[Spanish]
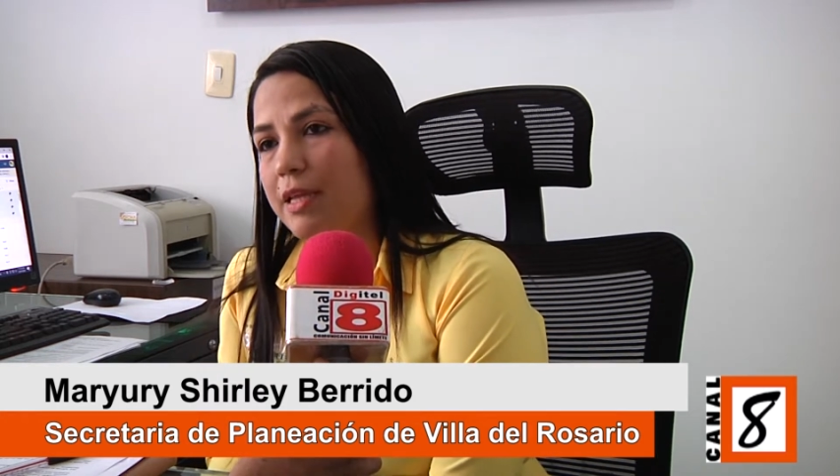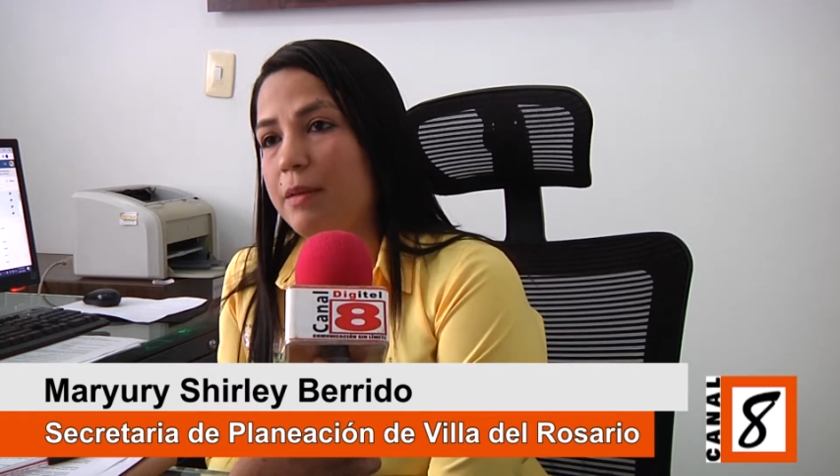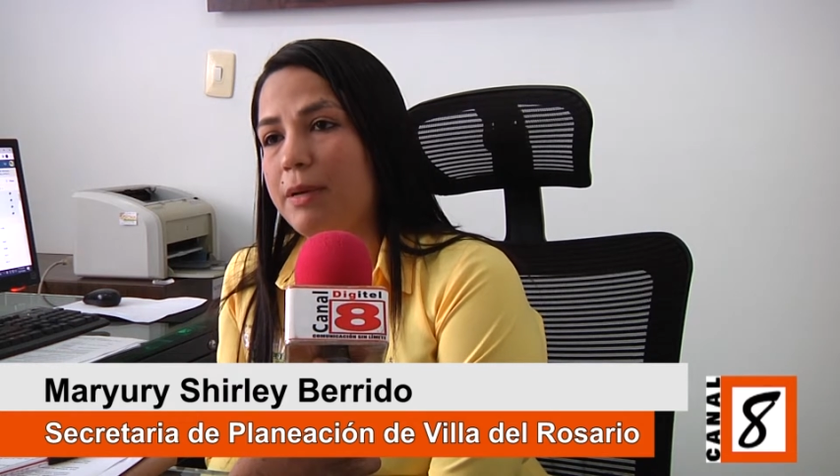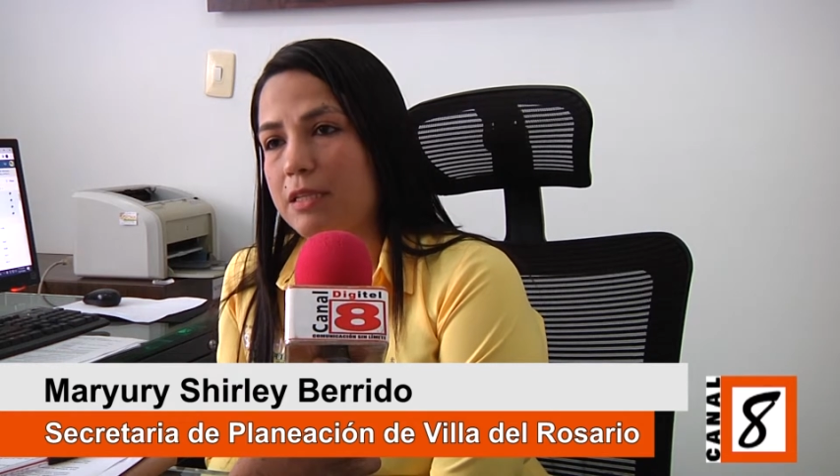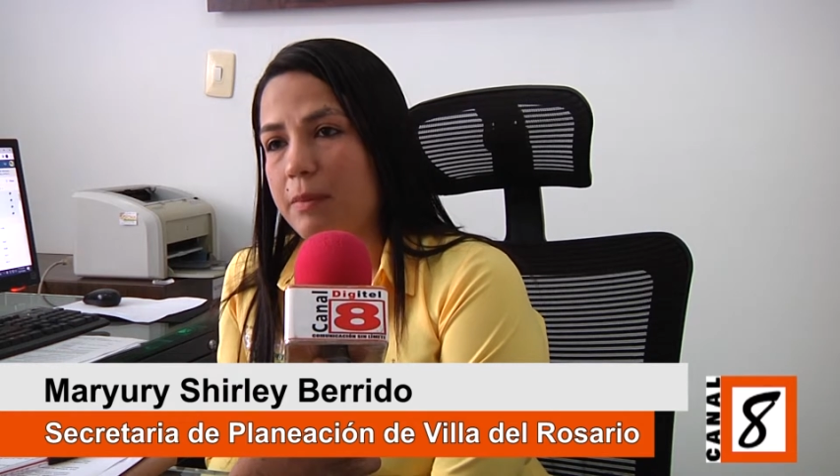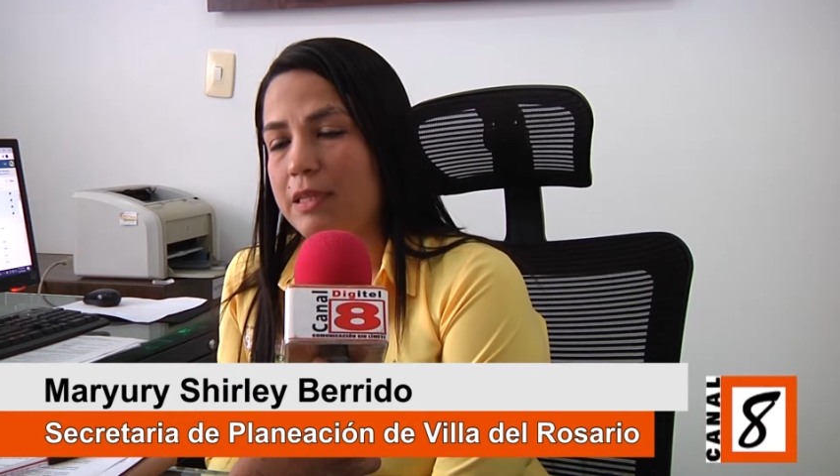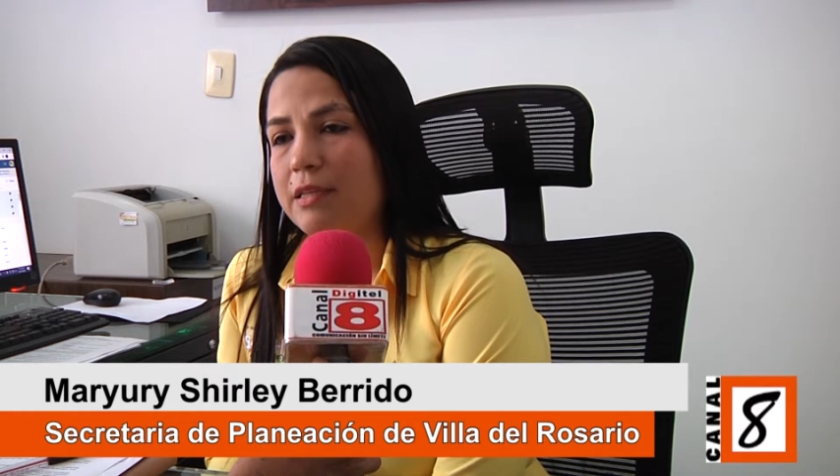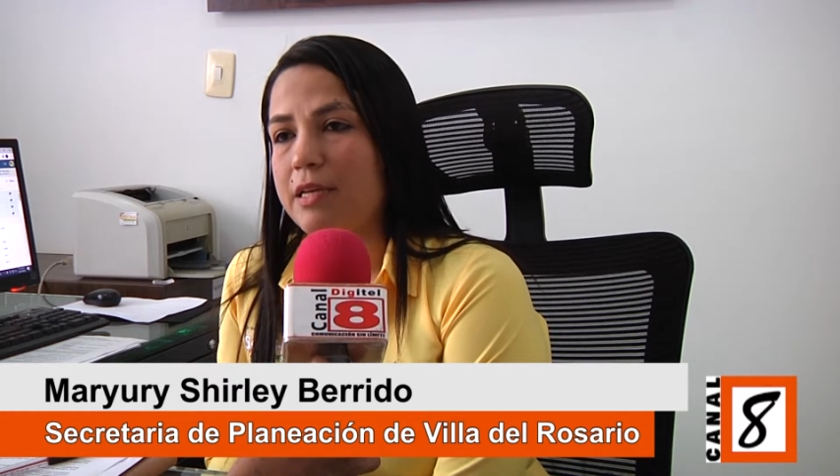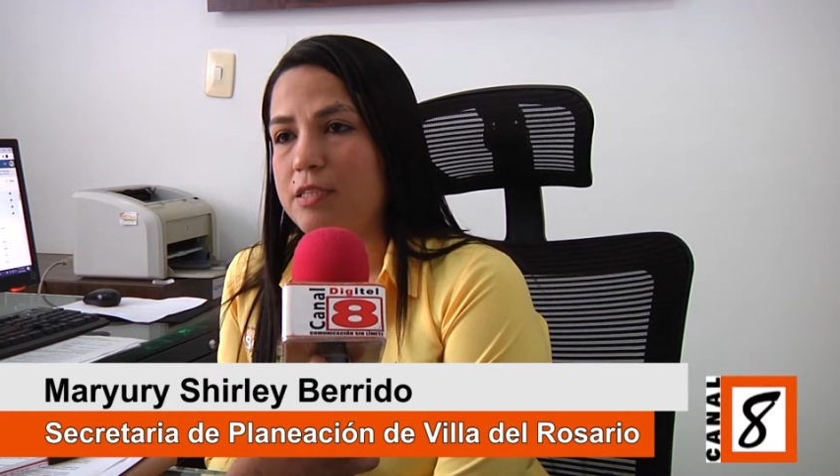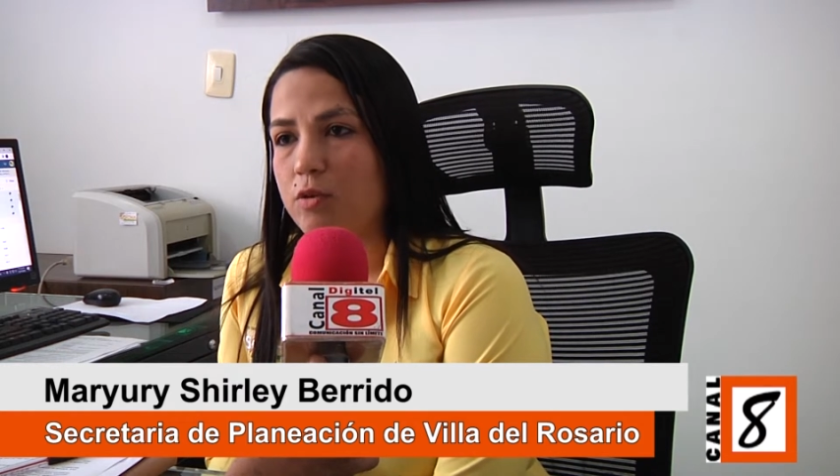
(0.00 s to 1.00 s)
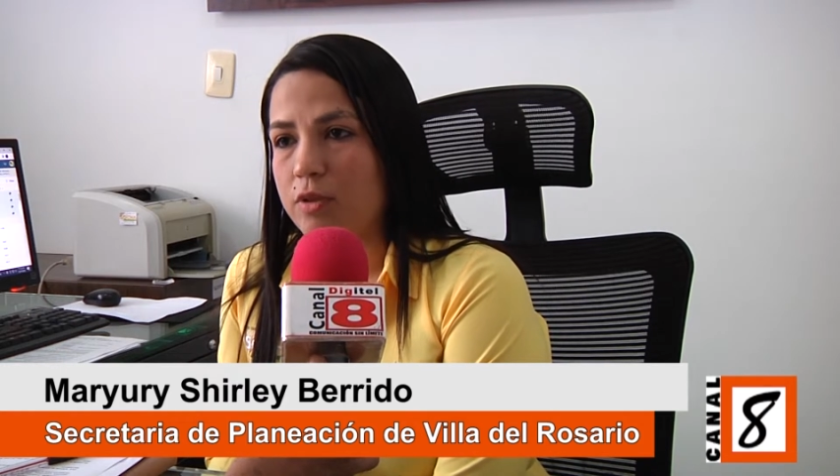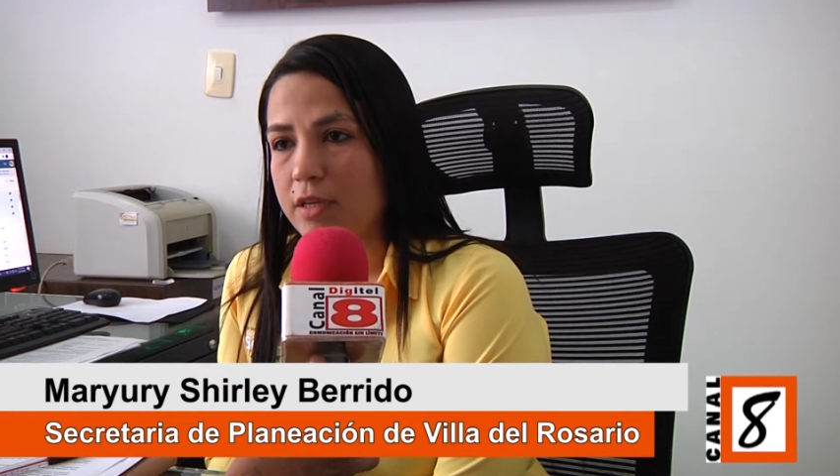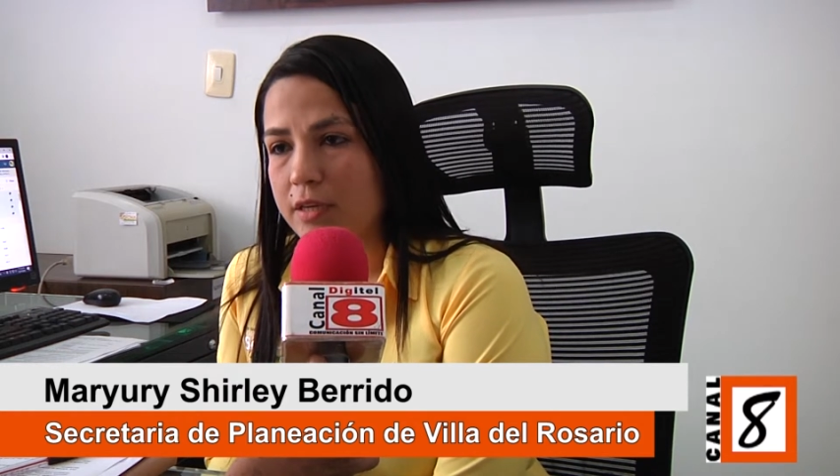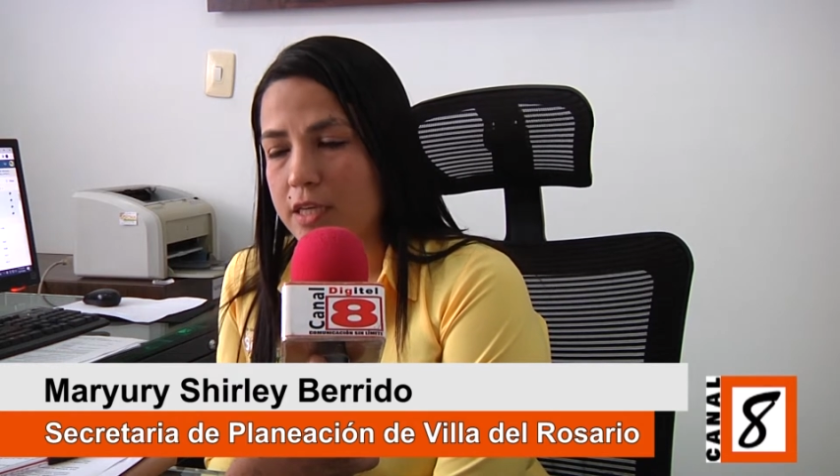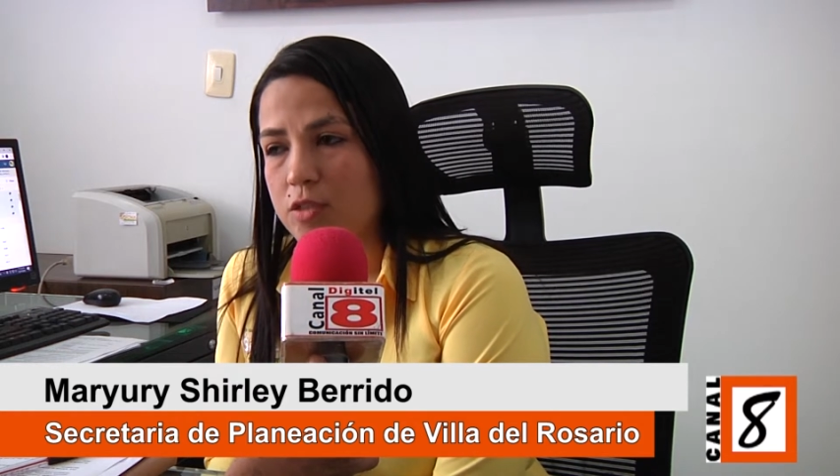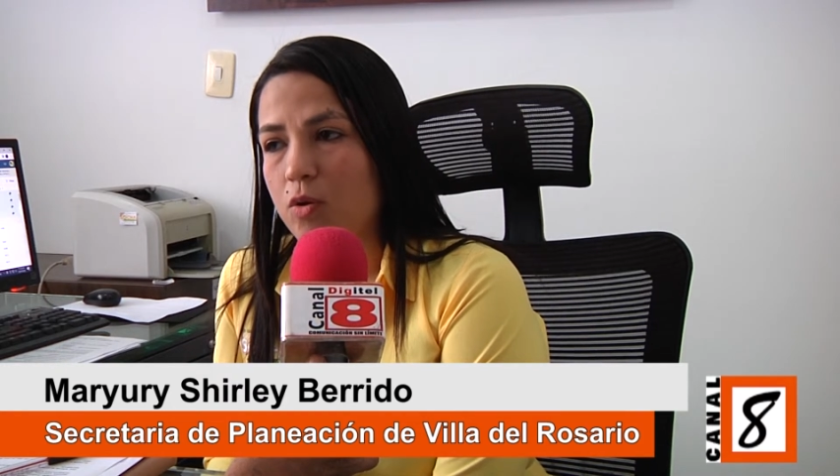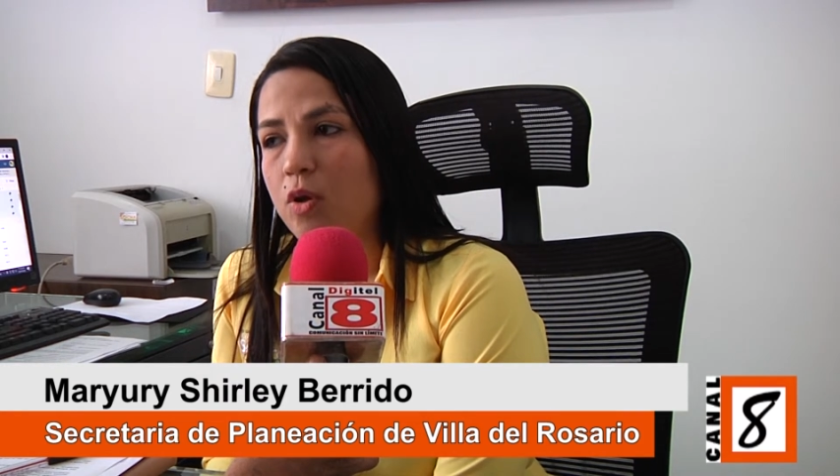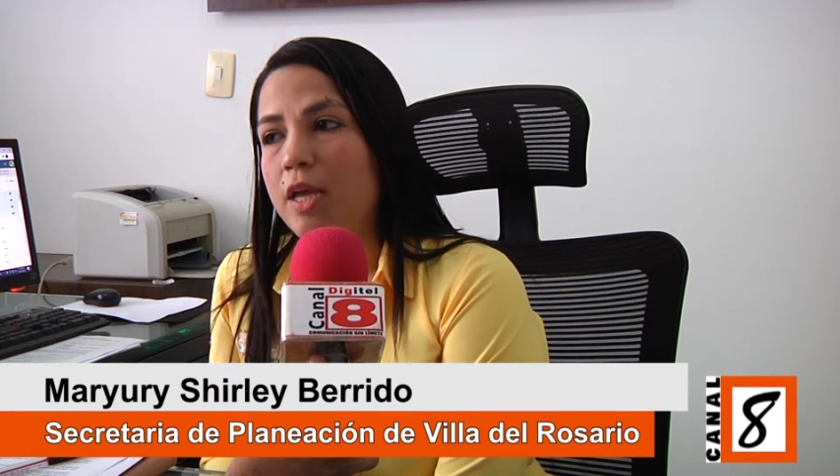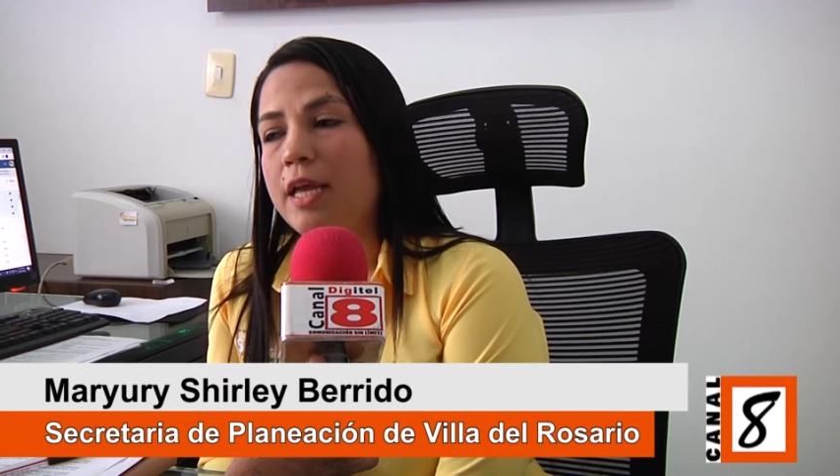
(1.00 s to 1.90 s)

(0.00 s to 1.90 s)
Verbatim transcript: Departamental de Gestión de Riesgo